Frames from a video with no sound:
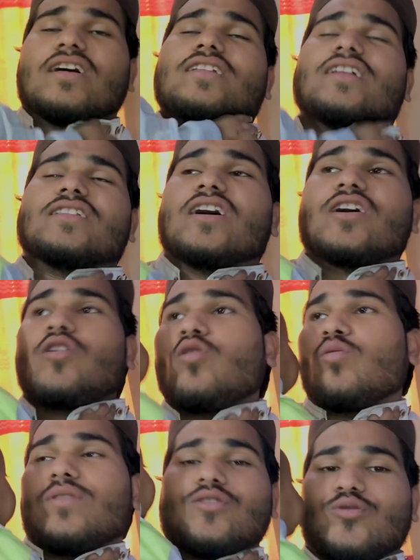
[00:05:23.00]
ज़्यादा थका
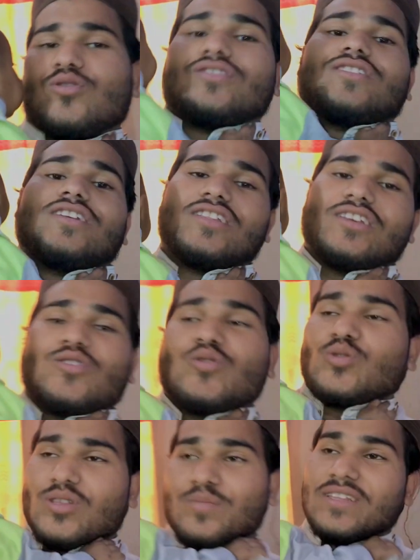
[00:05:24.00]
हूँ मैं इसको इतने देर
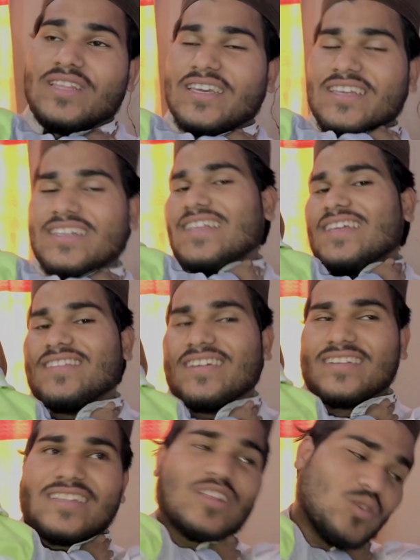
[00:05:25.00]
गोदी में नहीं ले
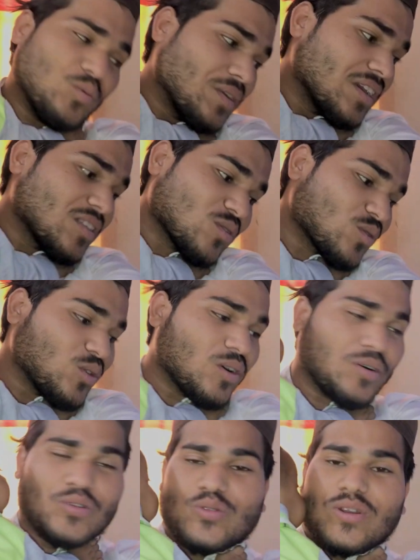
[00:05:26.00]
सकता तो मैं
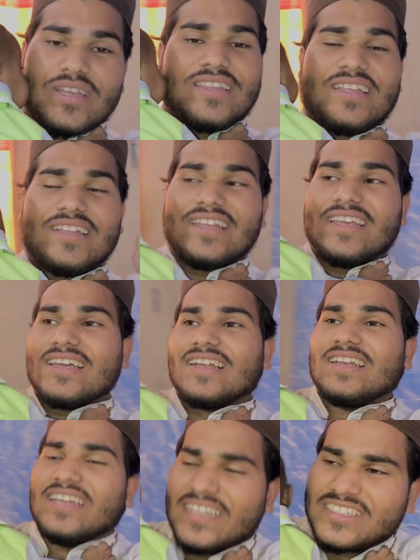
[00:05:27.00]
इसको थोड़ा देर
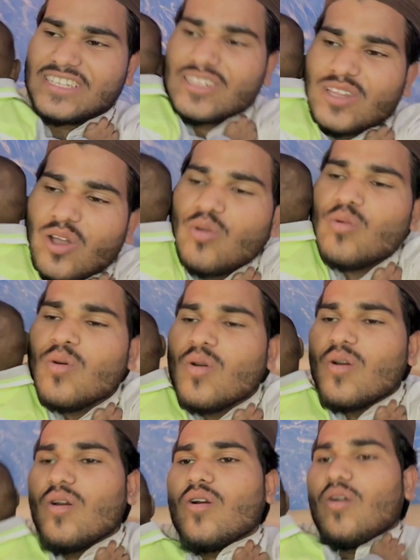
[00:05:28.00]
लेकर लेट जाता हूँ
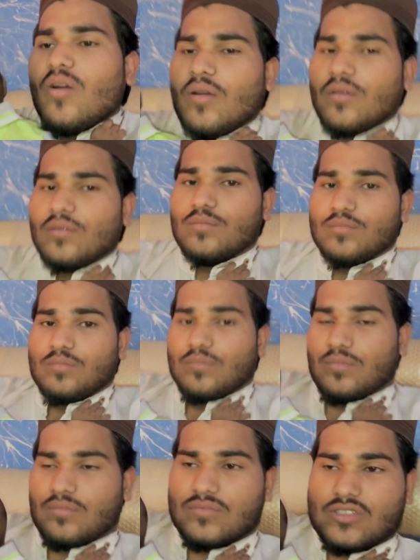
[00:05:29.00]

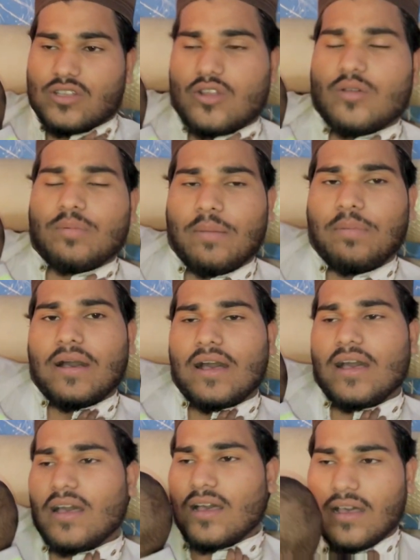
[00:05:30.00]
चलो पापा
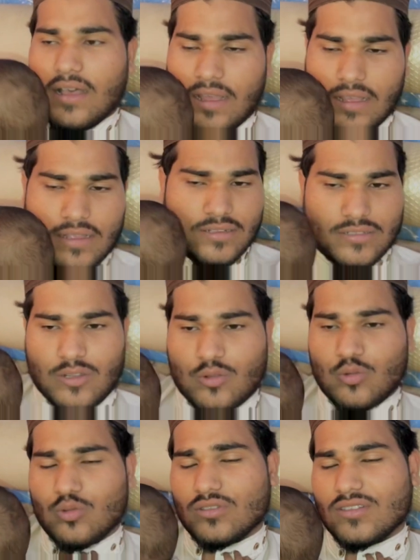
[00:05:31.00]

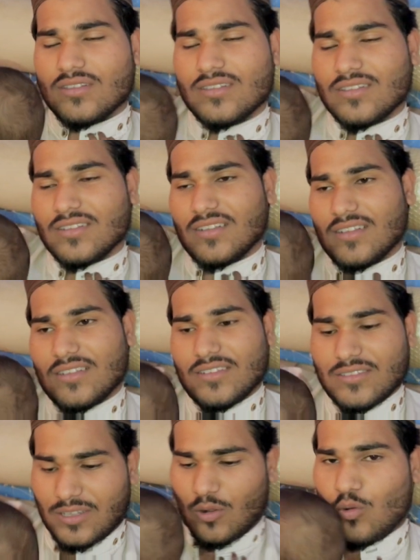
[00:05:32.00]
सुकून
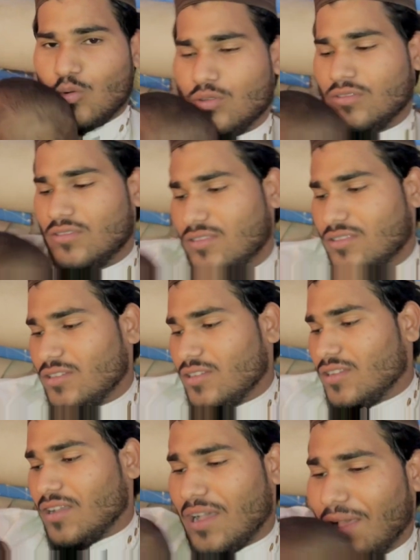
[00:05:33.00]
सुकून
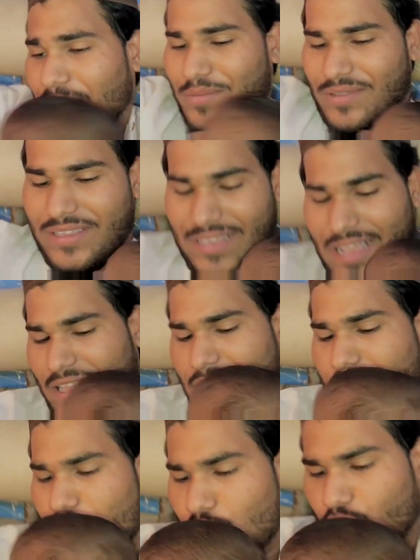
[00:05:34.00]
अब क्या
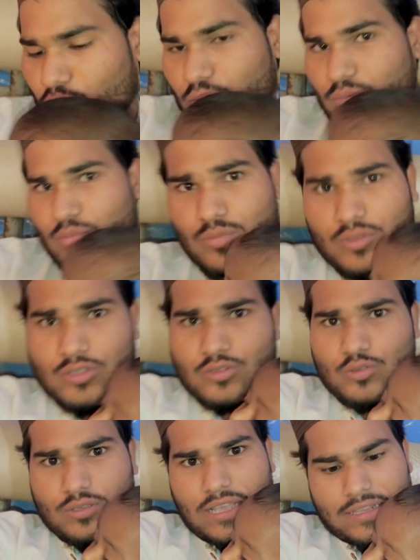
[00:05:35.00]
देख रहे हो तुम
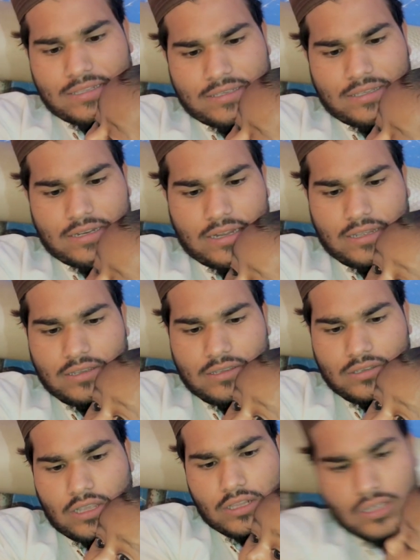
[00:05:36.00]
इसको क्या दिख रहा है
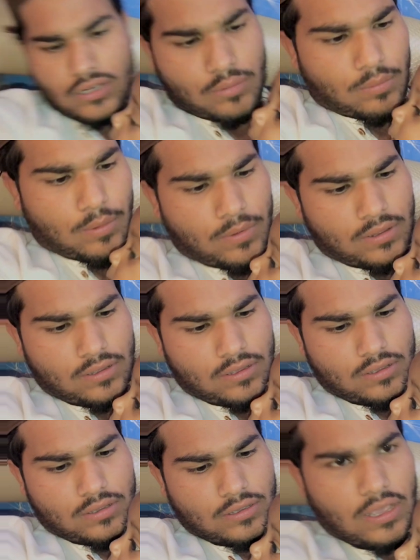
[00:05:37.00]
क्या दिख रहा पापा
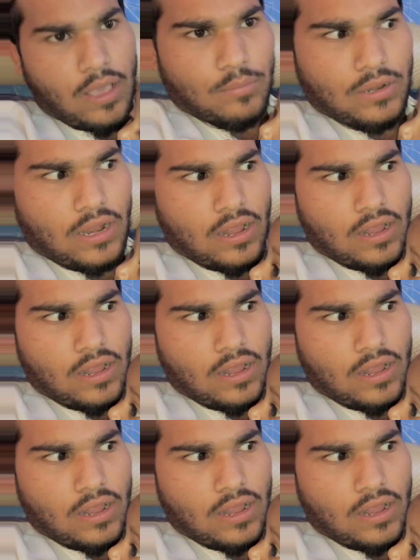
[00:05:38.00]
कैमरा